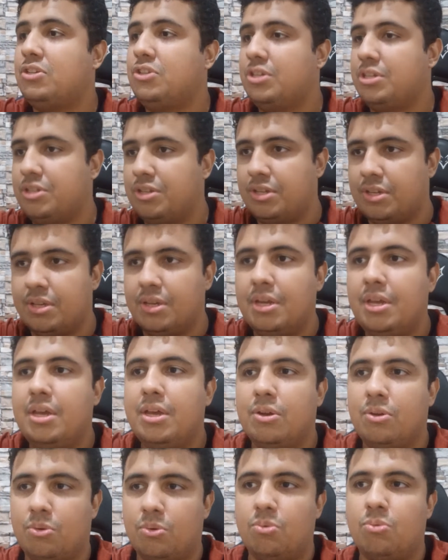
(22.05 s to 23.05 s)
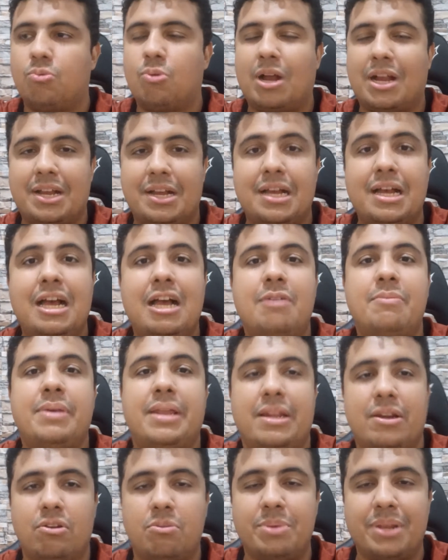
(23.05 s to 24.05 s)
de, de com
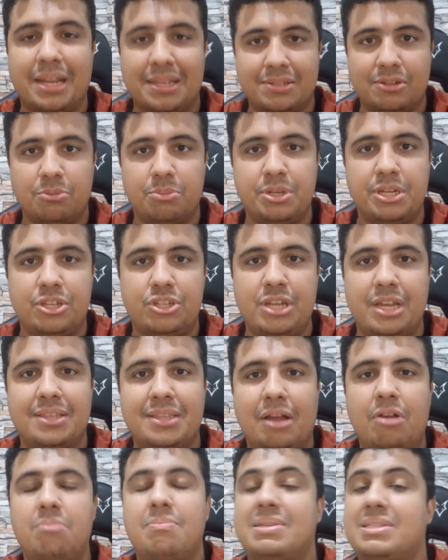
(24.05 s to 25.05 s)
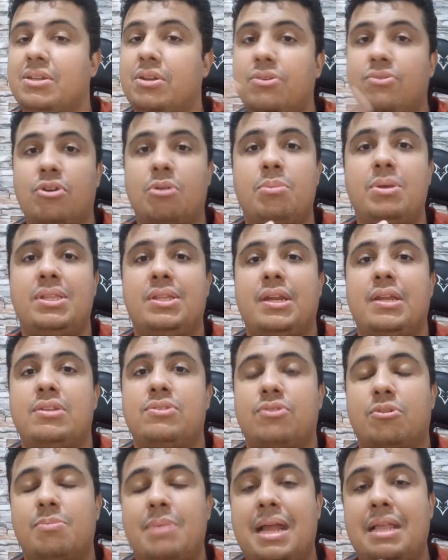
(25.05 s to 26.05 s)
câmera, iluminação bonitinha e tal, mas eu não vou abandonar
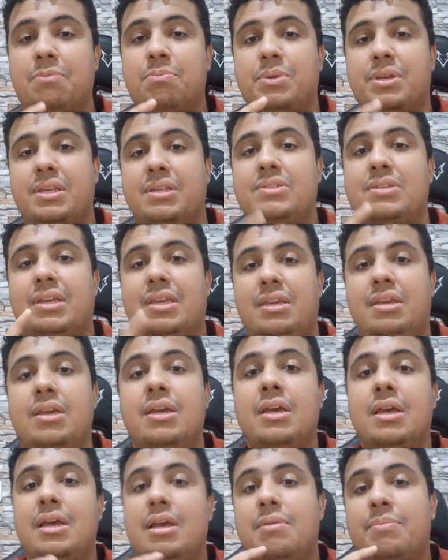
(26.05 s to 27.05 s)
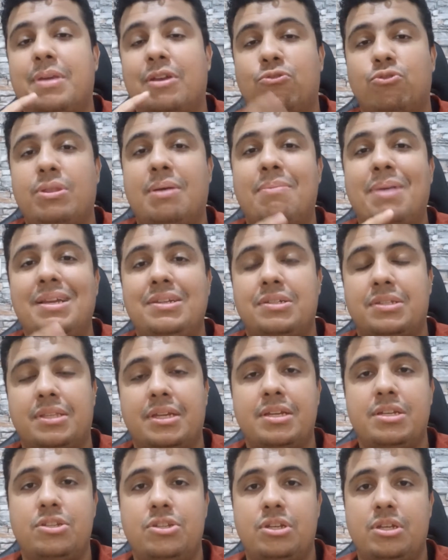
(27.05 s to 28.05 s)
esse formato porque isso aqui me ajuda
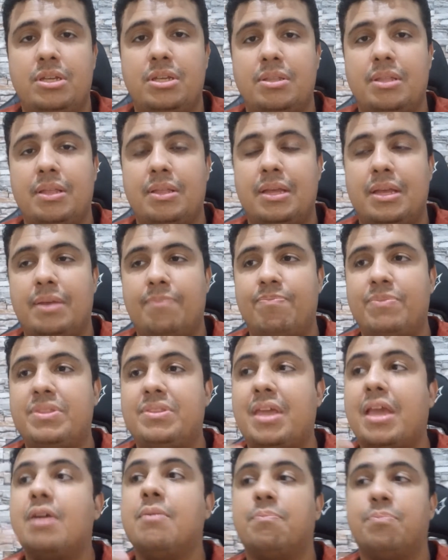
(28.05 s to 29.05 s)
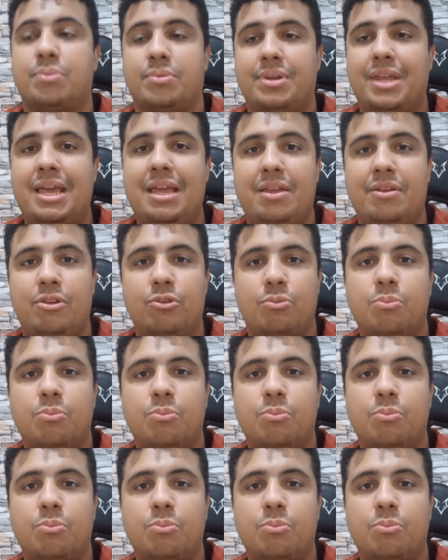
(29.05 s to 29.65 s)
bastante uh, em tempo, né?